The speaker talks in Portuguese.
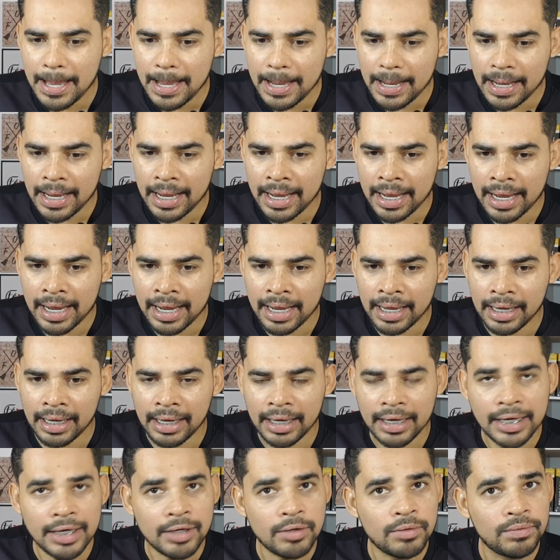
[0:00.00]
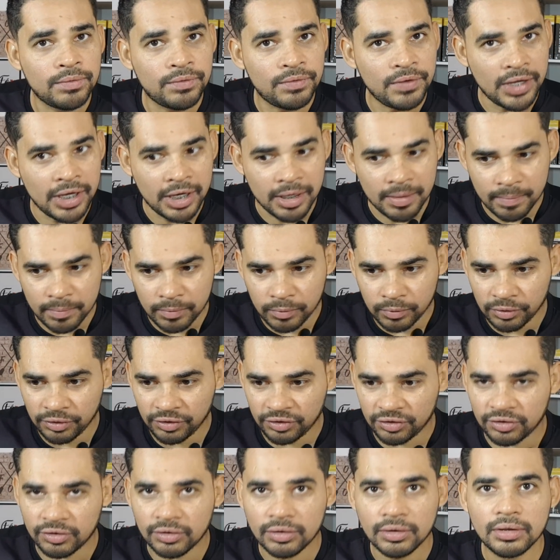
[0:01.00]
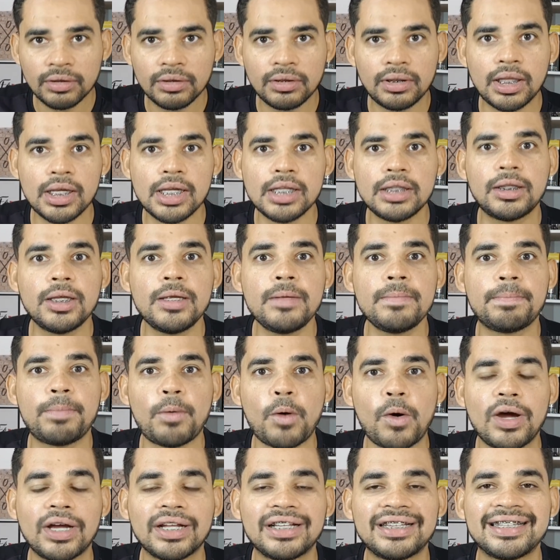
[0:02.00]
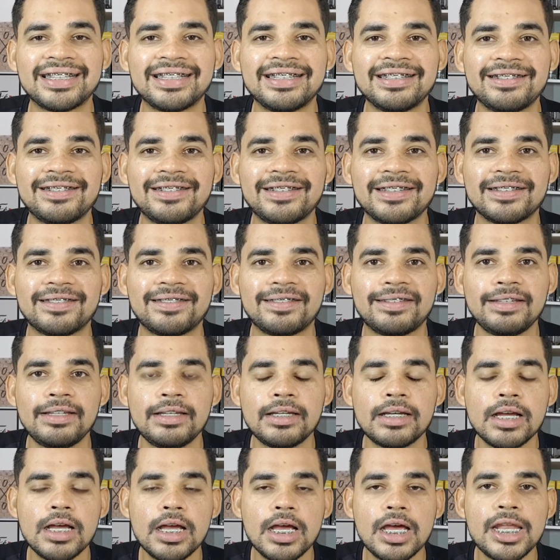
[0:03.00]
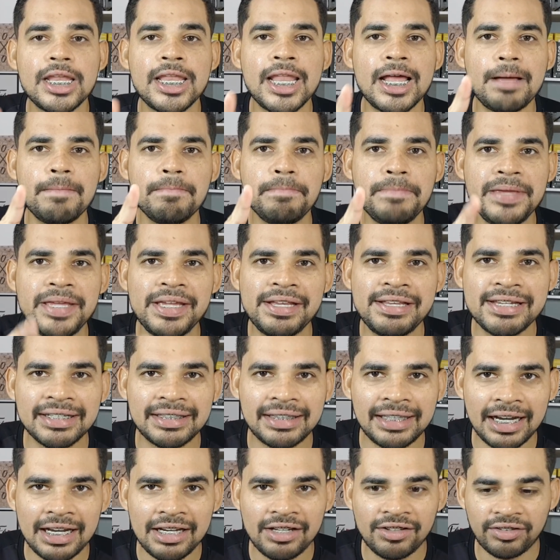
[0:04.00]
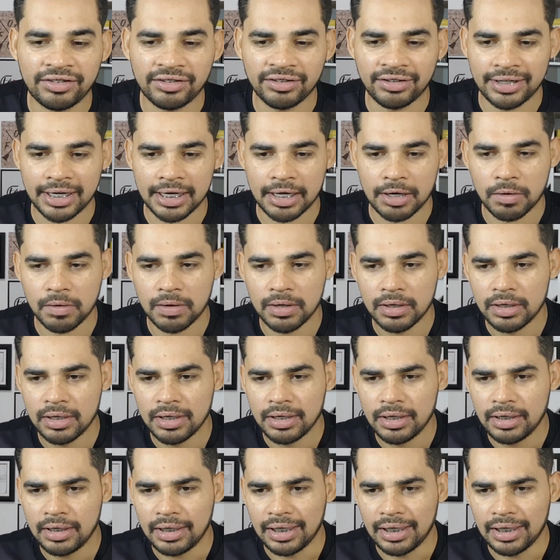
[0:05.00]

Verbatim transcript: é, não vemos tanta importância assim na mídia tradicional.